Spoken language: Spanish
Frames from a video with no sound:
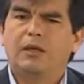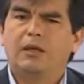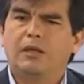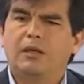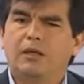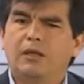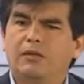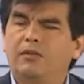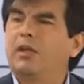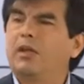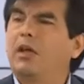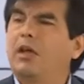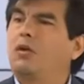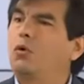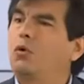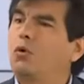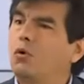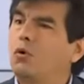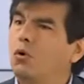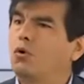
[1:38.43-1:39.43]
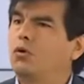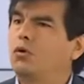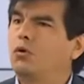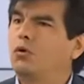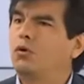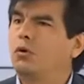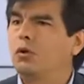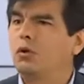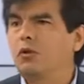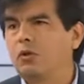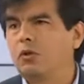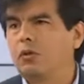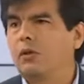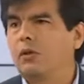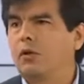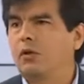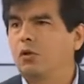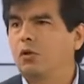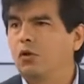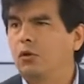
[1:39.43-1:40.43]
Eh, sí hay un costo
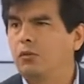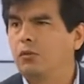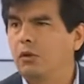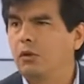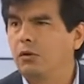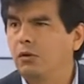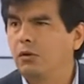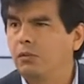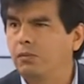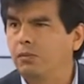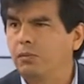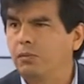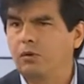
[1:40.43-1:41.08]
enorme económico,